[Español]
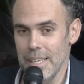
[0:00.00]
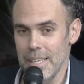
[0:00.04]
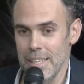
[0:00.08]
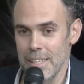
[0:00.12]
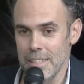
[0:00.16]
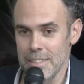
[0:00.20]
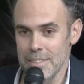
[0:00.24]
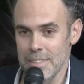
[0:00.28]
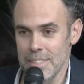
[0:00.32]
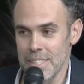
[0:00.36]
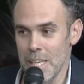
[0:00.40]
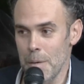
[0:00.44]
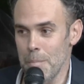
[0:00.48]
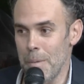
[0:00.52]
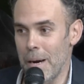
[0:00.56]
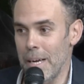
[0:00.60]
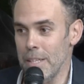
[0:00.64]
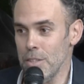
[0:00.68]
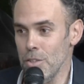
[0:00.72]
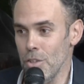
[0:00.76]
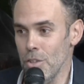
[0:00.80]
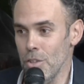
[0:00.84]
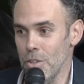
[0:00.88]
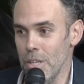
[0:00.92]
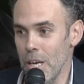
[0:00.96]
que se llama
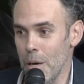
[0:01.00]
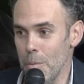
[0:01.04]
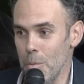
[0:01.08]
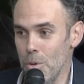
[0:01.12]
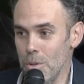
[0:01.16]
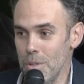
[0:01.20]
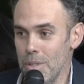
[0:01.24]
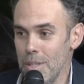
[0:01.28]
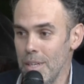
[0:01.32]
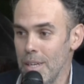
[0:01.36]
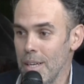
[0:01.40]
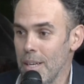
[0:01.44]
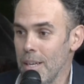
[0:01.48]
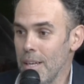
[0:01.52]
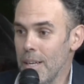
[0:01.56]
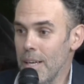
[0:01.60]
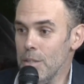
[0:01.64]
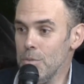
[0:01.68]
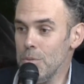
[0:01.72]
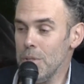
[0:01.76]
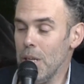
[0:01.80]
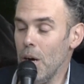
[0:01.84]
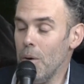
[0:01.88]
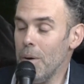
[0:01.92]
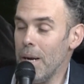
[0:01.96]
Ando de
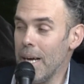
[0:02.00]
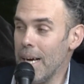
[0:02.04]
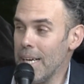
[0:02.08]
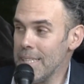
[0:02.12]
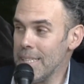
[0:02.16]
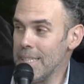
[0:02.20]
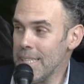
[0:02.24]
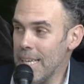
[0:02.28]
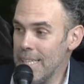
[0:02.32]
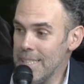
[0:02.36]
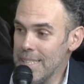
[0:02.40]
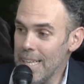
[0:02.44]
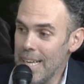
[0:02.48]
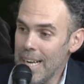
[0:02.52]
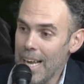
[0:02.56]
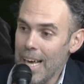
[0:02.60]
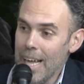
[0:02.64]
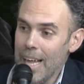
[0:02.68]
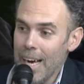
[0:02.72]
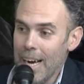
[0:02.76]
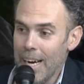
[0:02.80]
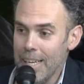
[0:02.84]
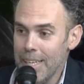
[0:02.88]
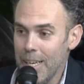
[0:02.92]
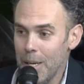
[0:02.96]
Es una obra que está
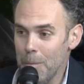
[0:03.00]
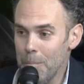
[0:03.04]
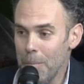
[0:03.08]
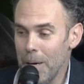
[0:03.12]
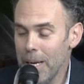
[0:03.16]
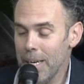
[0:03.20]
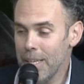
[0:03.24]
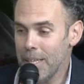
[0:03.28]
instalada acá en el